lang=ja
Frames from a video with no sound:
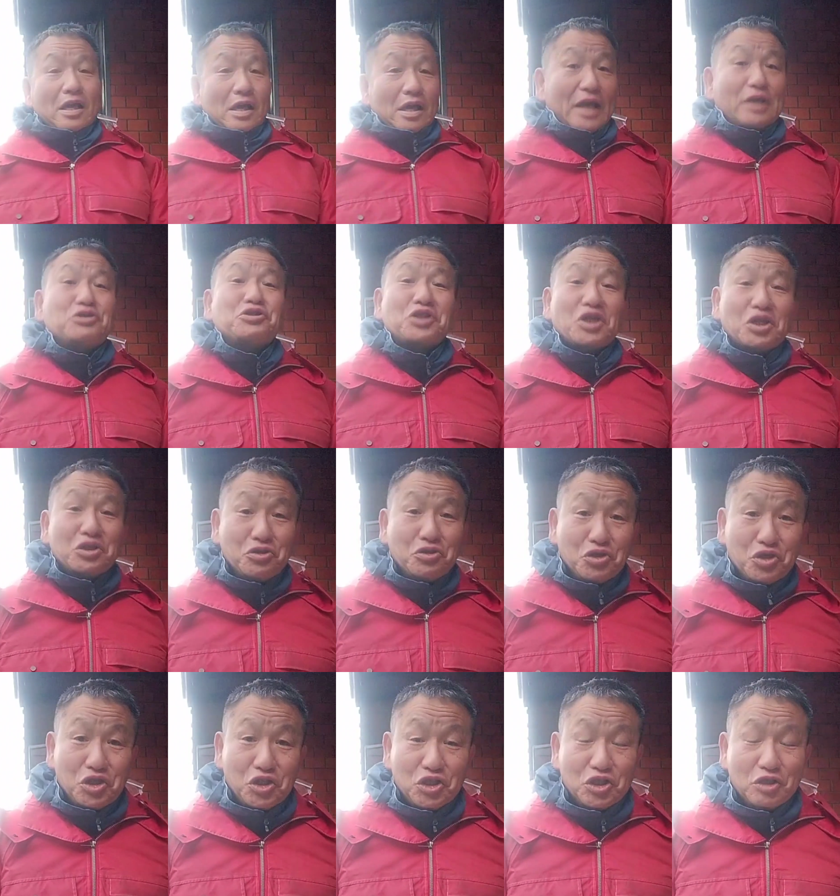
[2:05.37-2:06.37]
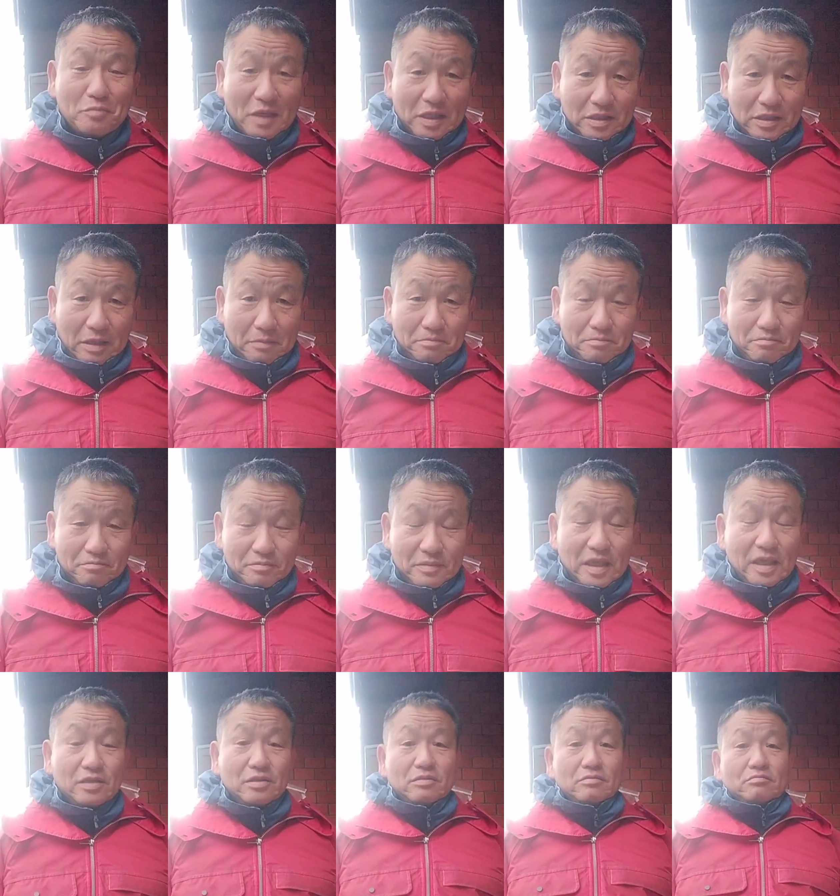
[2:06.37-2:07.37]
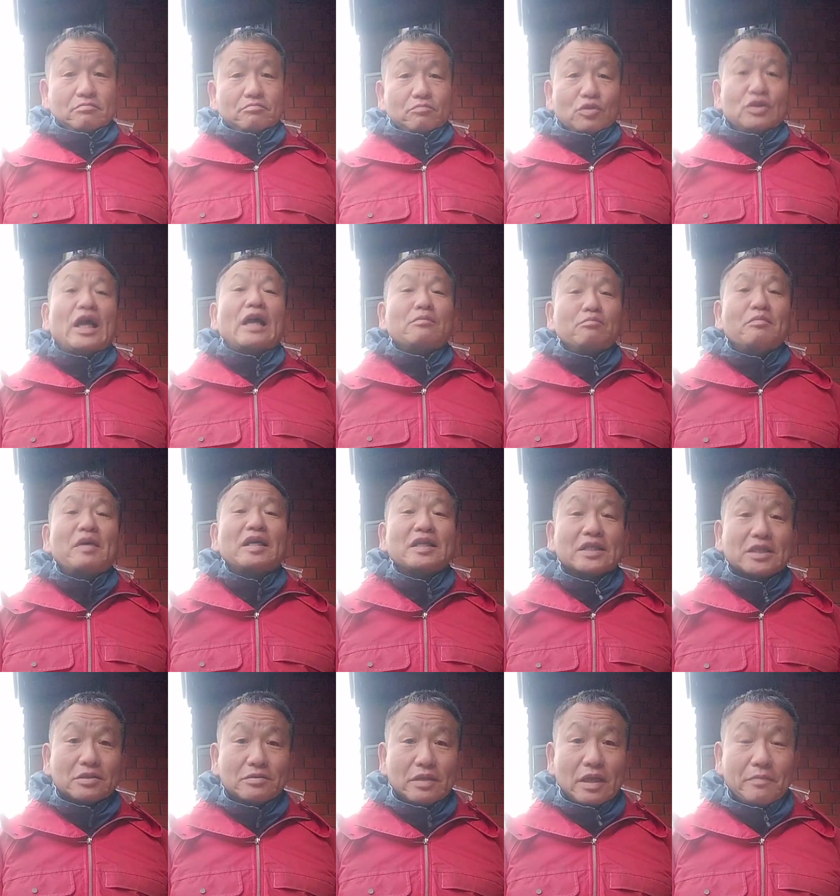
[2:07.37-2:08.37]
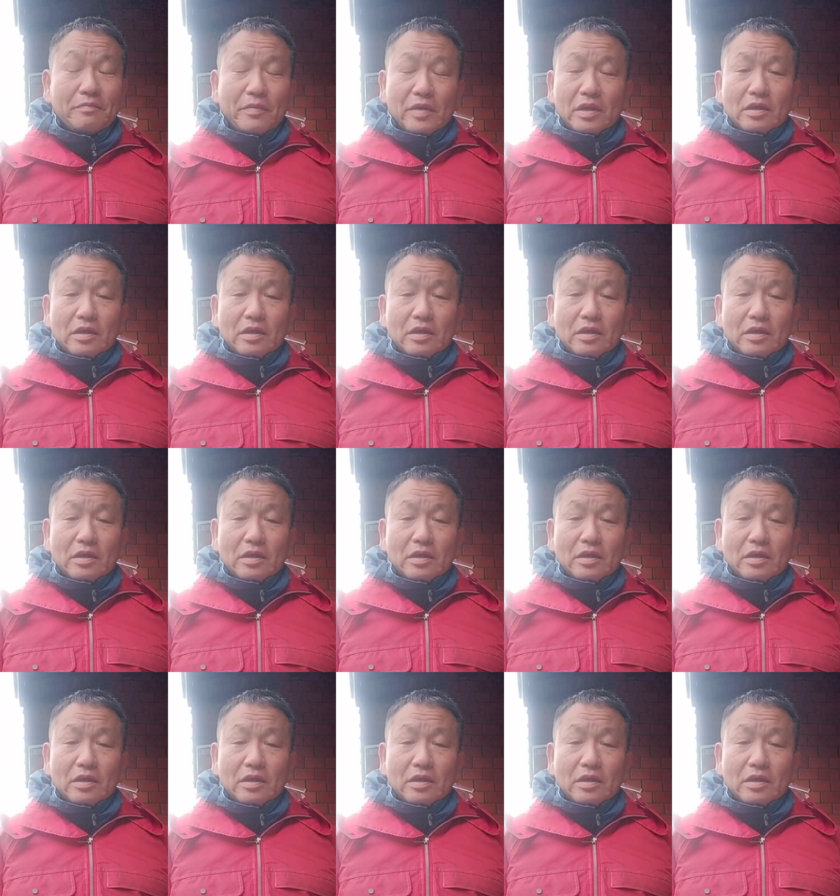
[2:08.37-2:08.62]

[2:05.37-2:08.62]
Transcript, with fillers: エクセルにしました。で、もうだいぶ前ですけどね。